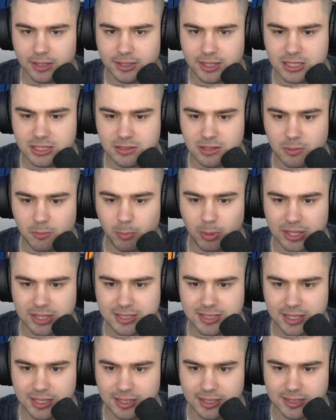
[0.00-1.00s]
Deswegen
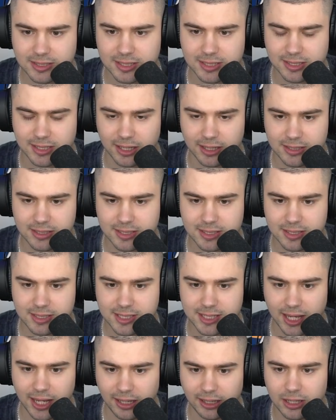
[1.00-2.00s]
platziere ich das Ganze,
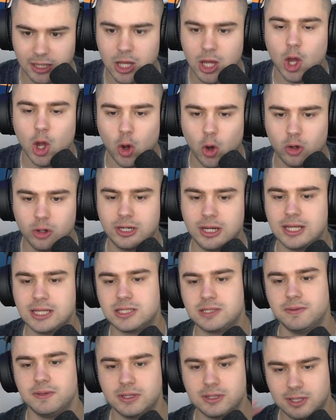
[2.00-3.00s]
zack. Und
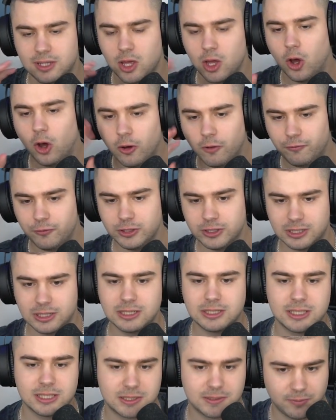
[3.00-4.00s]
es wird
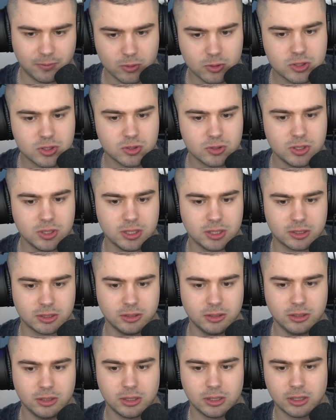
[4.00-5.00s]
hoffentlich jetzt
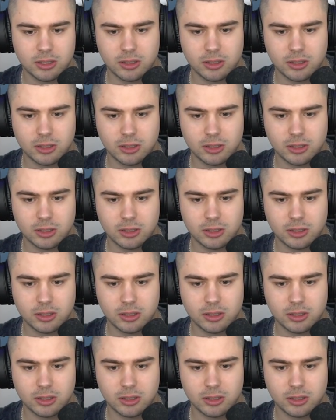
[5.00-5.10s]
funktionieren.